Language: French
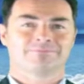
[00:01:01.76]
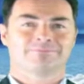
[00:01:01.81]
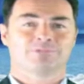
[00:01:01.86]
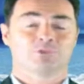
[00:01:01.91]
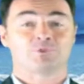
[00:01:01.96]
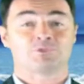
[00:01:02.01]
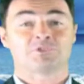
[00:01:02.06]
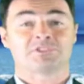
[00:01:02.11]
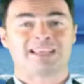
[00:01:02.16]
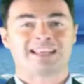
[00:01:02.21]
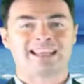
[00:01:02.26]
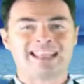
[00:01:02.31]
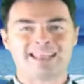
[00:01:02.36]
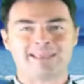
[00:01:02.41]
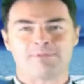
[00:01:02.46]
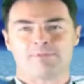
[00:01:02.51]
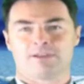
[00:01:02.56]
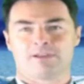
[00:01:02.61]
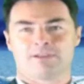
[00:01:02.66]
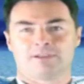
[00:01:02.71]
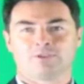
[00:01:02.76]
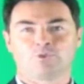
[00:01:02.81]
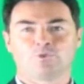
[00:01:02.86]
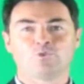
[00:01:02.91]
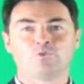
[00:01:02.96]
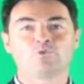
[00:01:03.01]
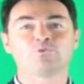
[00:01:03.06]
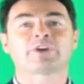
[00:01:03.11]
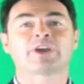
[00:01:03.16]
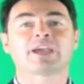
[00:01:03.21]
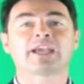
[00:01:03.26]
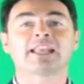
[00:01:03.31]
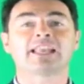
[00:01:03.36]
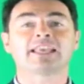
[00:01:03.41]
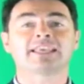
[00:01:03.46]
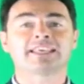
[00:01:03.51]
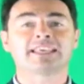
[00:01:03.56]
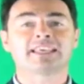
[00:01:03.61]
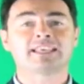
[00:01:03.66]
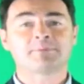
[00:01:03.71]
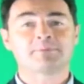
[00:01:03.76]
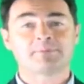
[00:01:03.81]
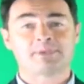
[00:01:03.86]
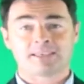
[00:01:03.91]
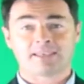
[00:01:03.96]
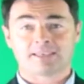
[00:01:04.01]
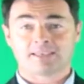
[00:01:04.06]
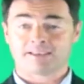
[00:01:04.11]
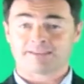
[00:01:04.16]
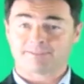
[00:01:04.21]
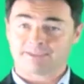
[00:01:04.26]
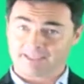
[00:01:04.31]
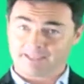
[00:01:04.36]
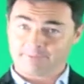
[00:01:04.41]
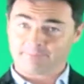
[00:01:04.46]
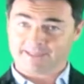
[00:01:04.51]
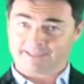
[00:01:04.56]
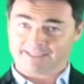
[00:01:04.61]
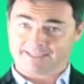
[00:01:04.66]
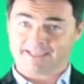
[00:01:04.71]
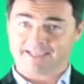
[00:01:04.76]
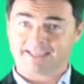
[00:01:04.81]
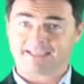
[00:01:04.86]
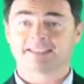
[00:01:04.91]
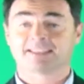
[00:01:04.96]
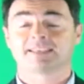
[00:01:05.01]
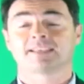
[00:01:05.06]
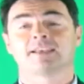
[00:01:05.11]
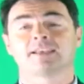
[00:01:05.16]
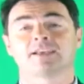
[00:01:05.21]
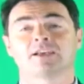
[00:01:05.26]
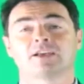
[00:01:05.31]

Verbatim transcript: son célèbre Ouvrez les guillemets avec des pincettes.